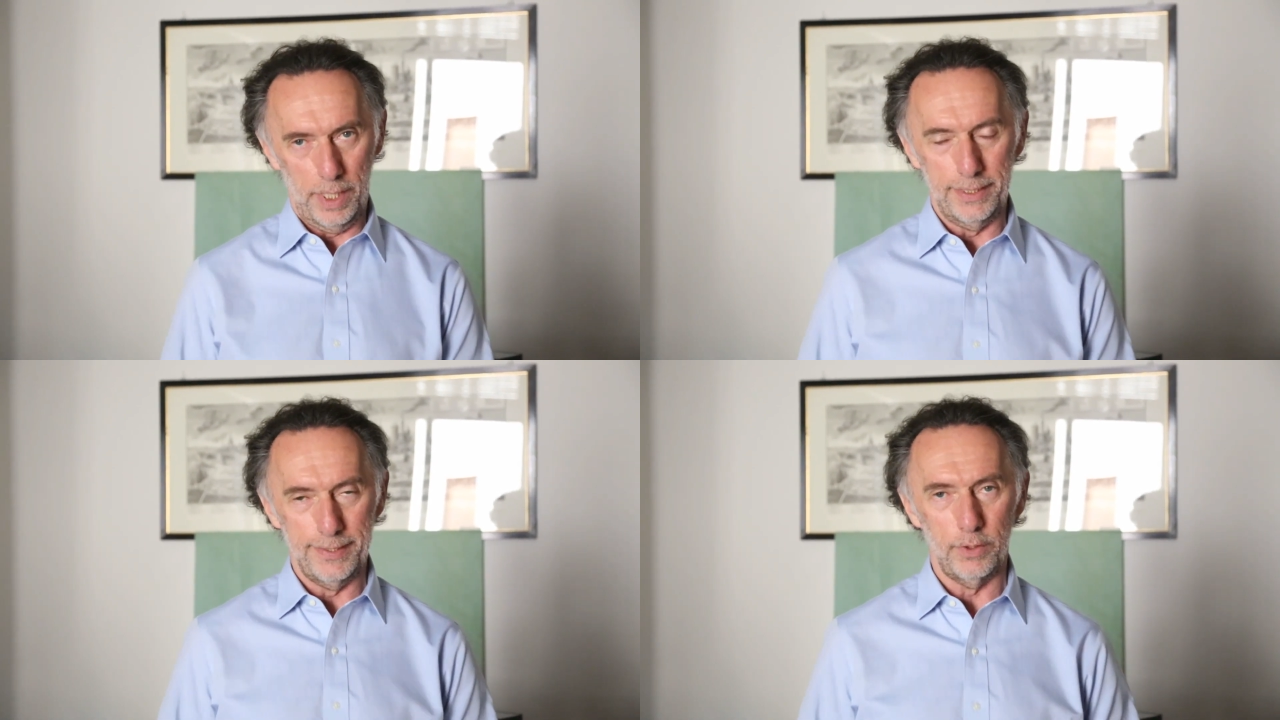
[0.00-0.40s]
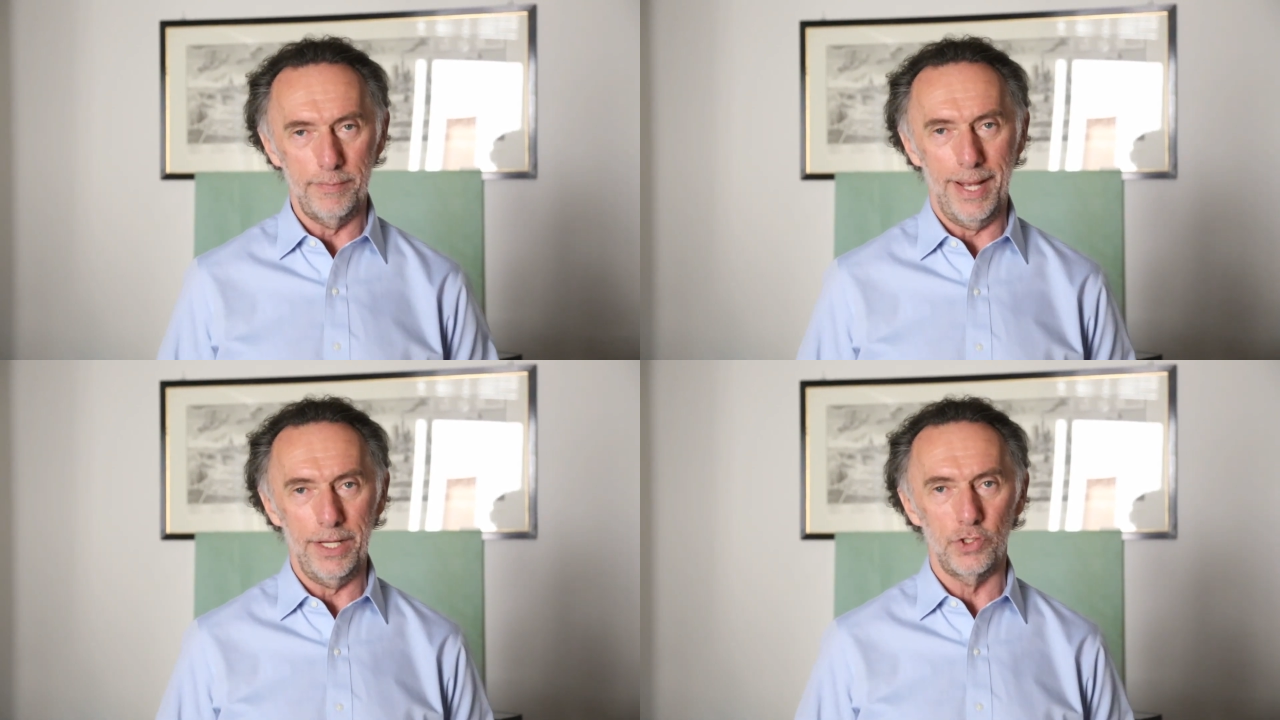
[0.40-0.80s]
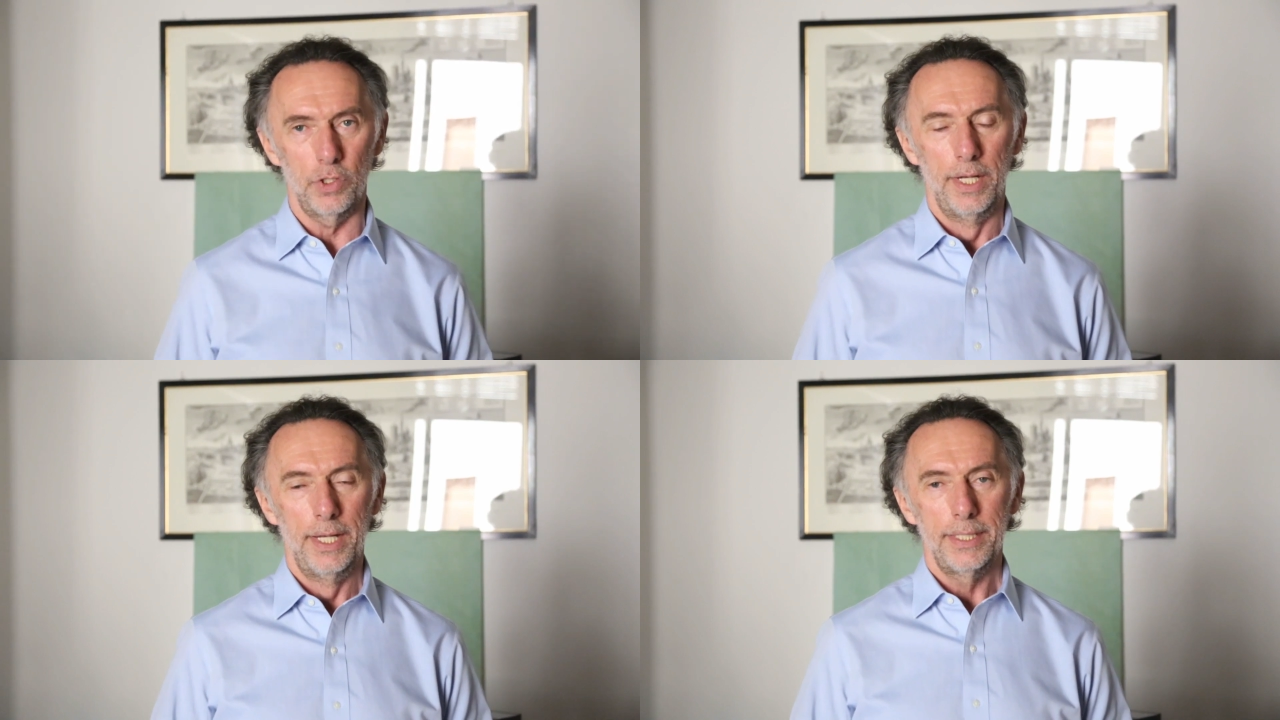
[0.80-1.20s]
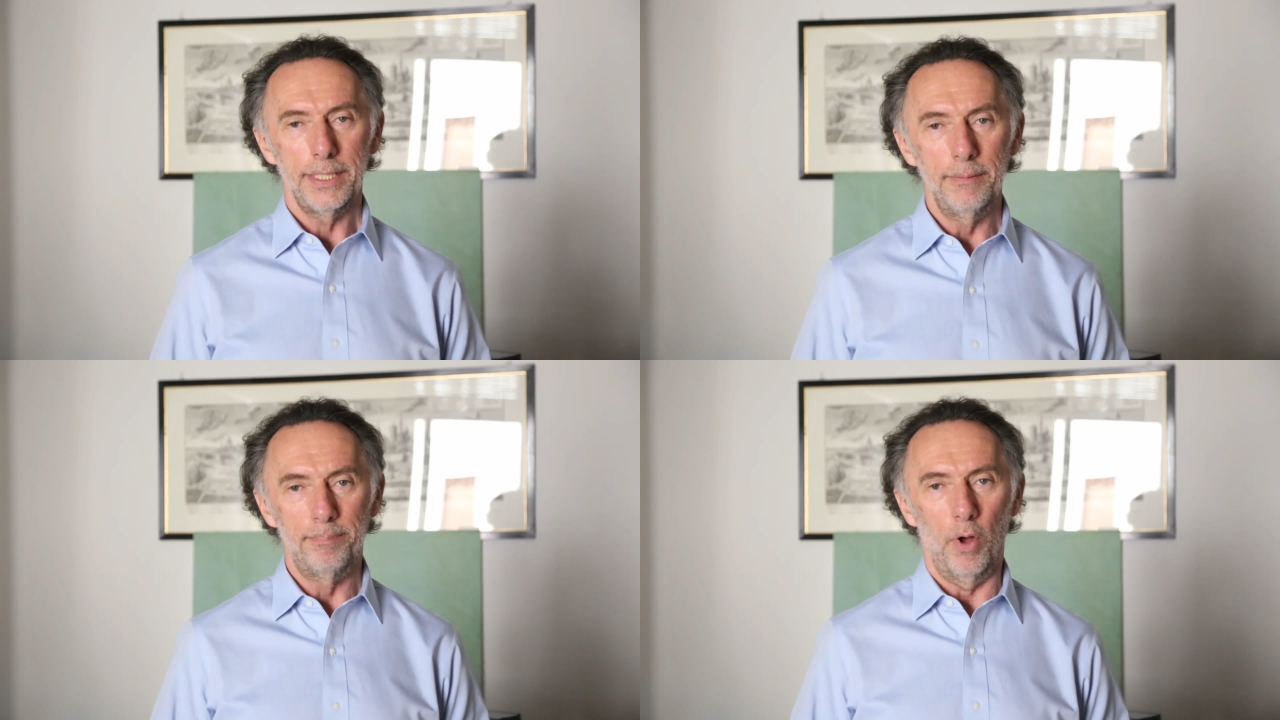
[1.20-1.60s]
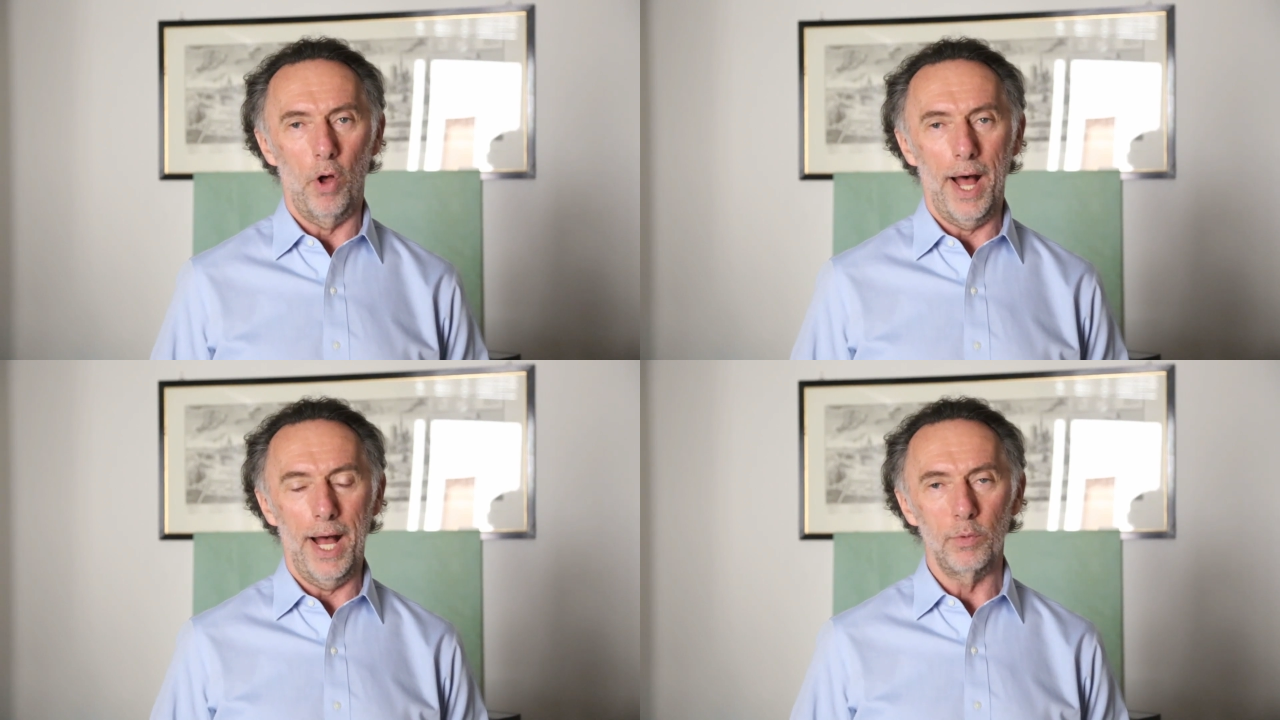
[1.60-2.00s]
all'inizio di maggio, il
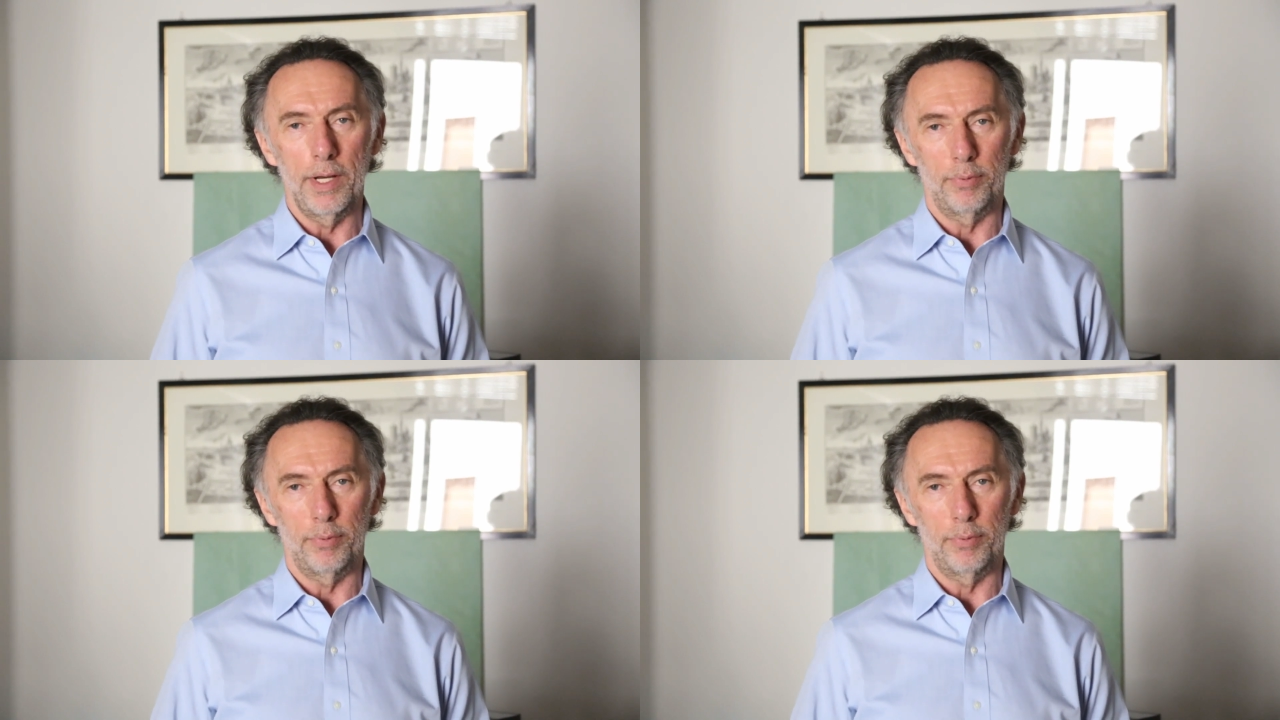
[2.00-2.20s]
Po ha una